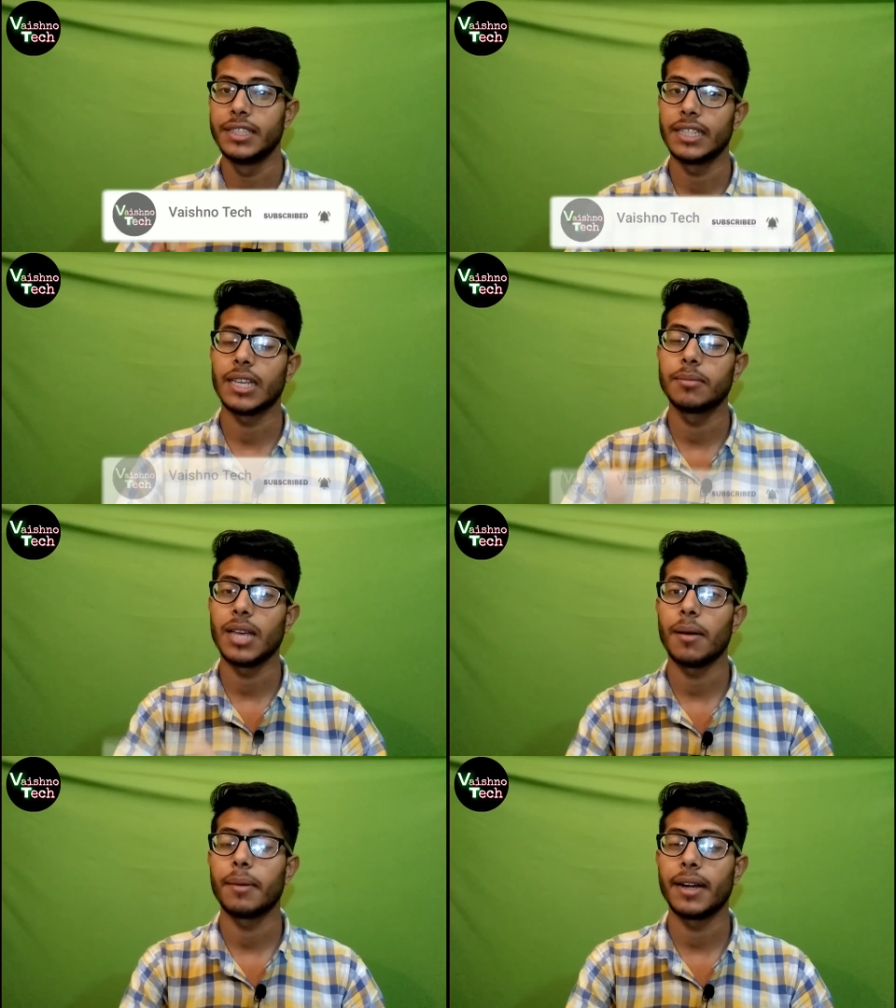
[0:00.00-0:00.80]
ये सब
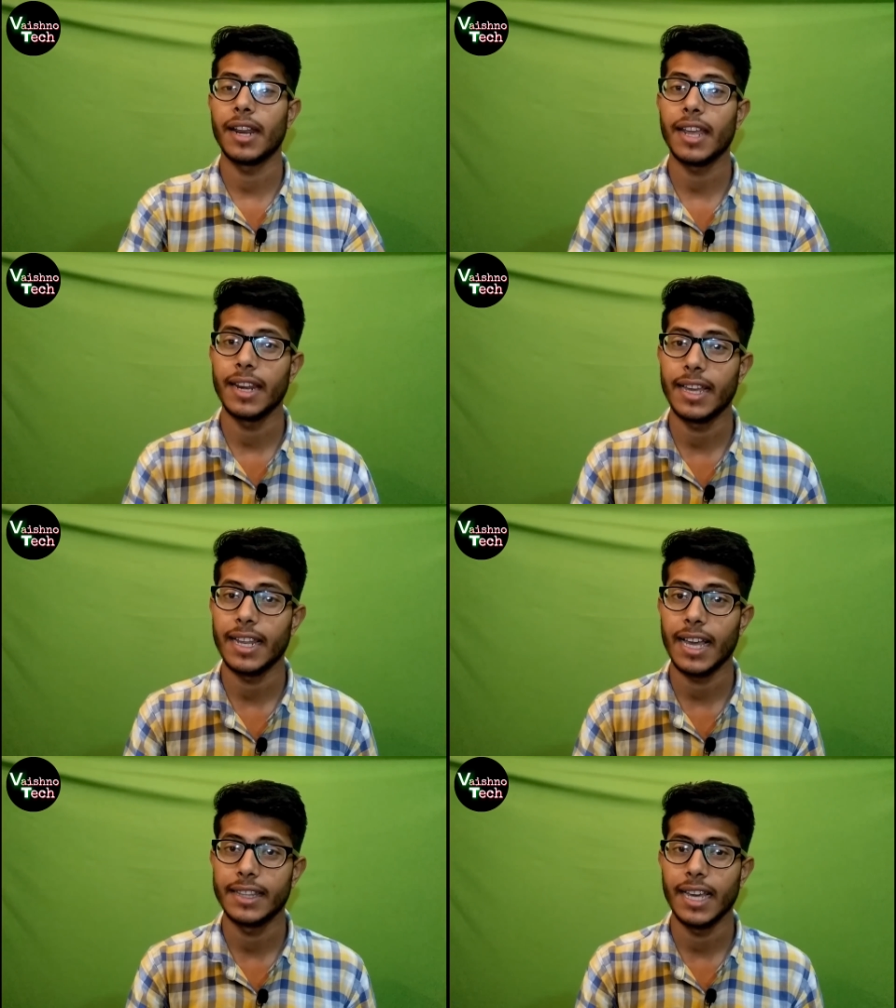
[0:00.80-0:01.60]
जहाँ पर ट्रिक
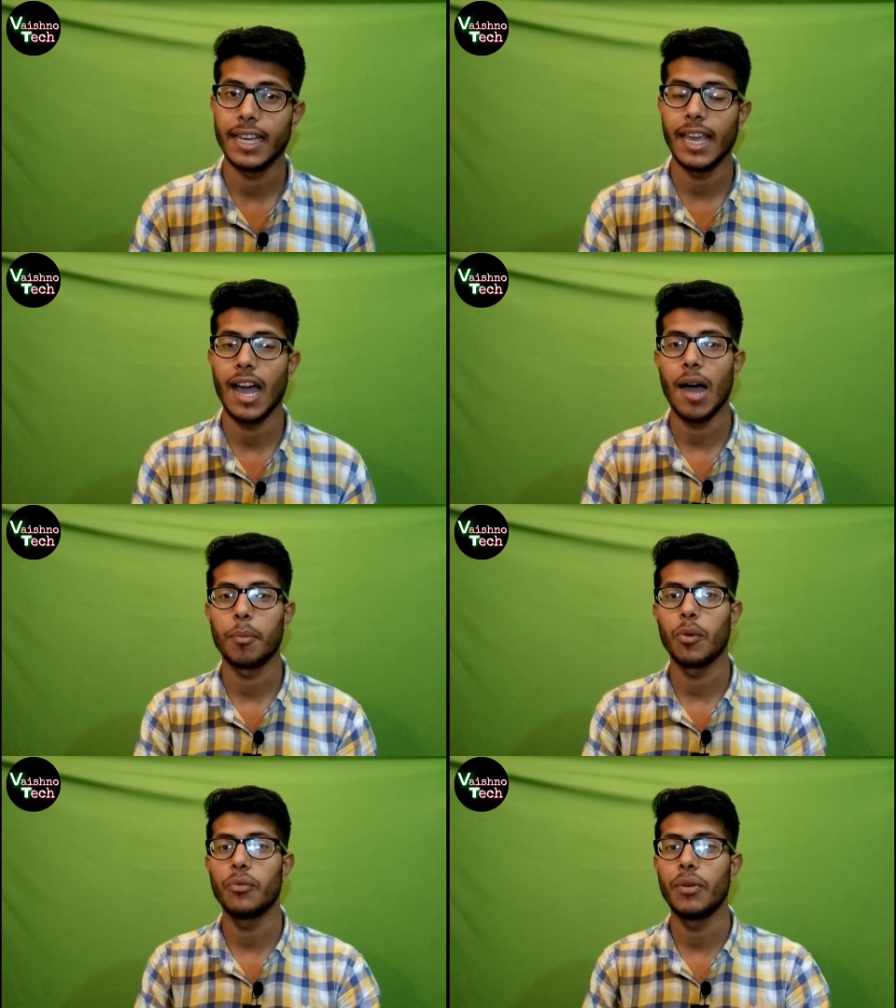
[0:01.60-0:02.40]
निकल के आती है कि
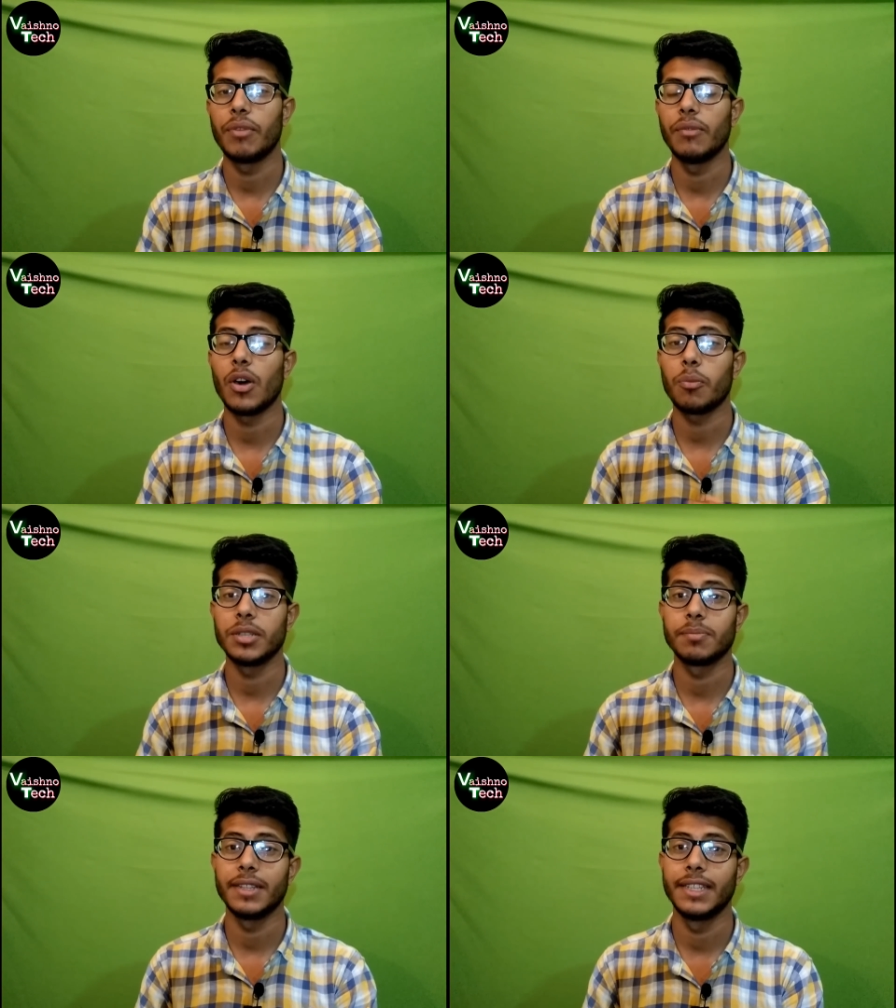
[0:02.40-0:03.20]
आपको फिफ्टी वन
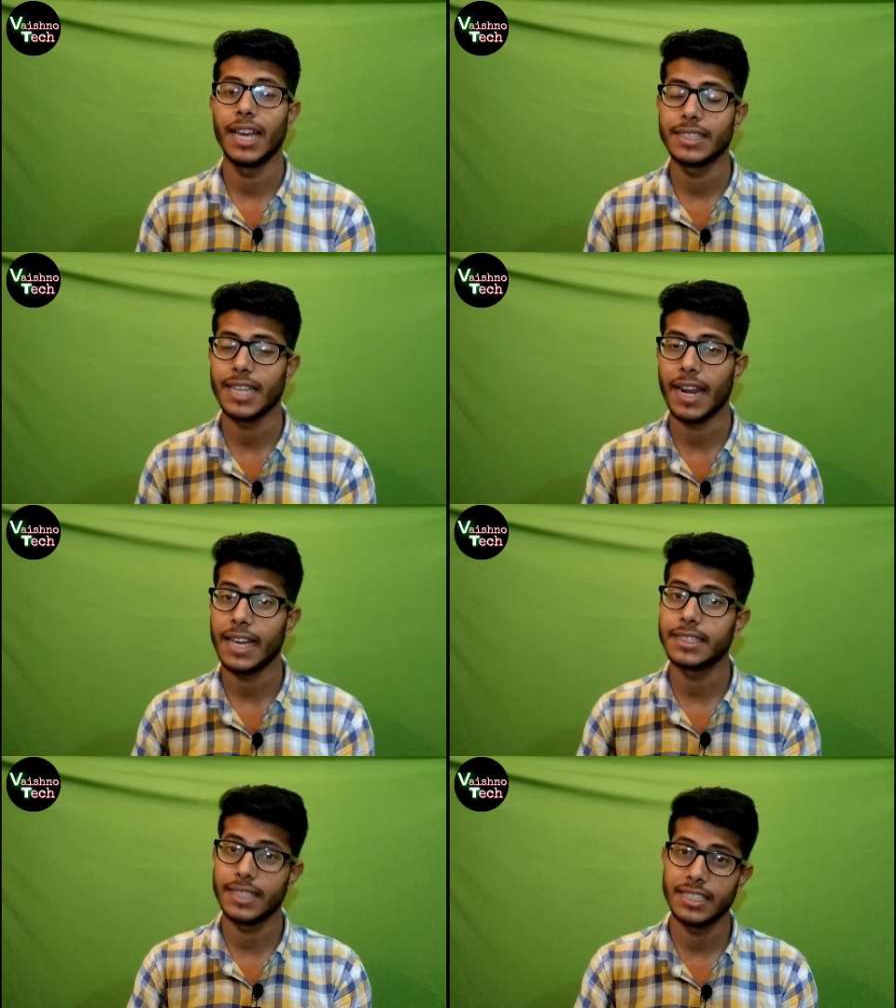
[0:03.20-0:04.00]
रुपीज़ में दिया जा रहा
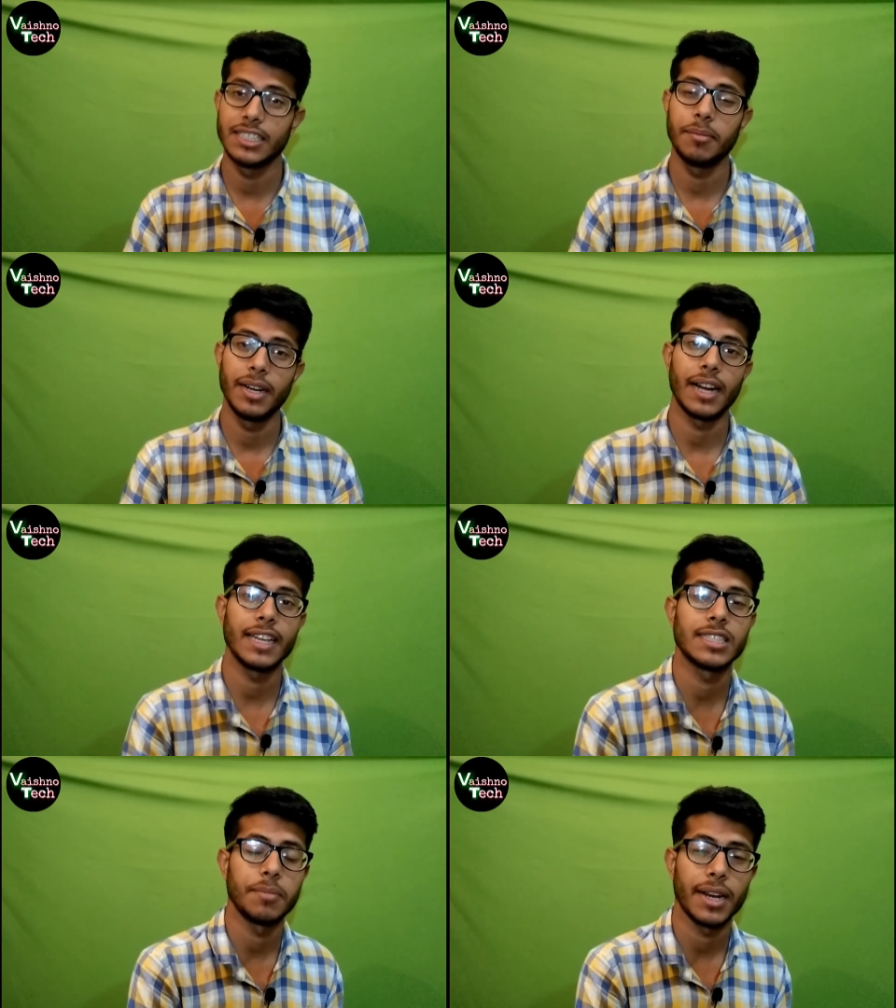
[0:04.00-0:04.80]
है सिक्स जीबी डाटा
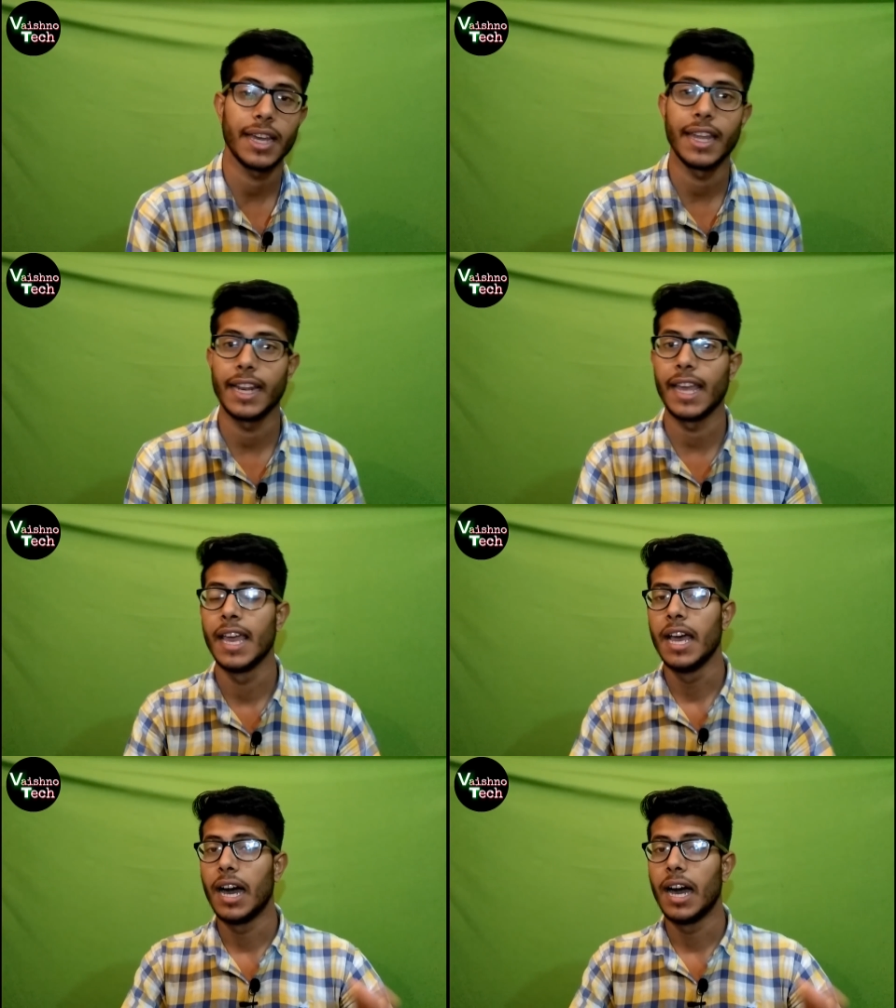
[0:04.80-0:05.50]
इस्तेमाल करने के लिए